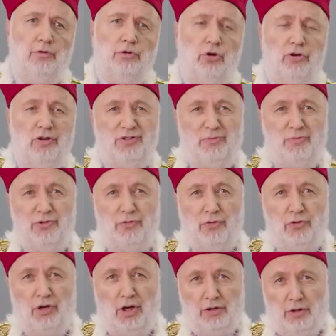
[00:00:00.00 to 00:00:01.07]
To jest
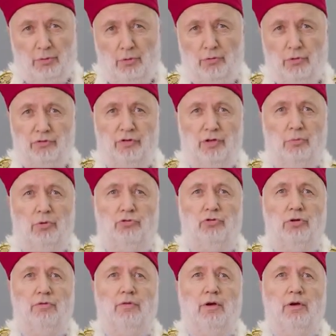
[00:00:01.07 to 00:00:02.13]
zwyczajnie mówiąc
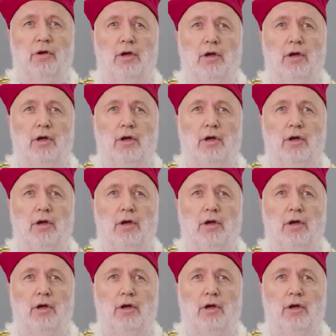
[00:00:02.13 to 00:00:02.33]
niemożliwe.